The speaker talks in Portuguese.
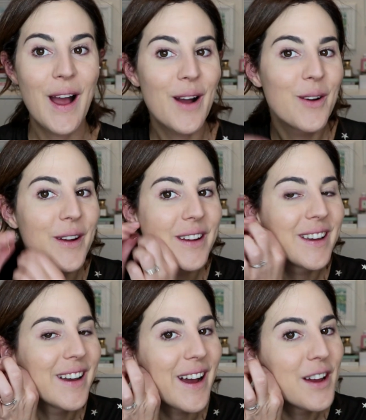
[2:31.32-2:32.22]
Agora
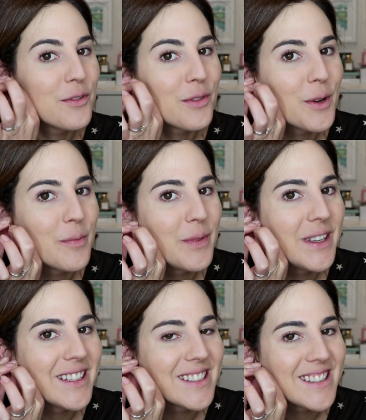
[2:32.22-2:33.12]
quem caiu foi o
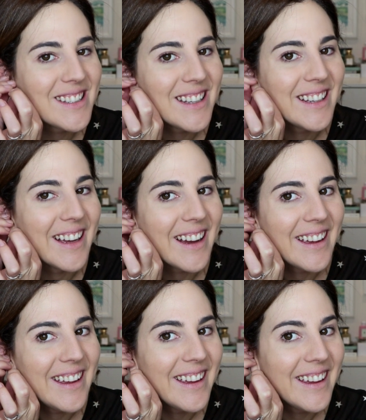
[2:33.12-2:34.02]
piercing,
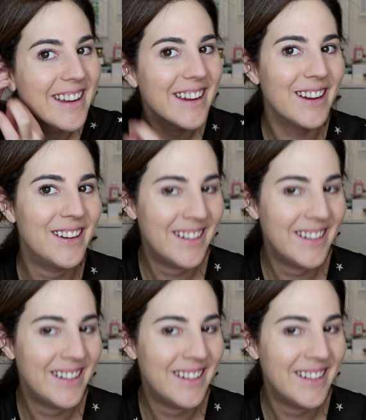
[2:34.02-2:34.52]
aê!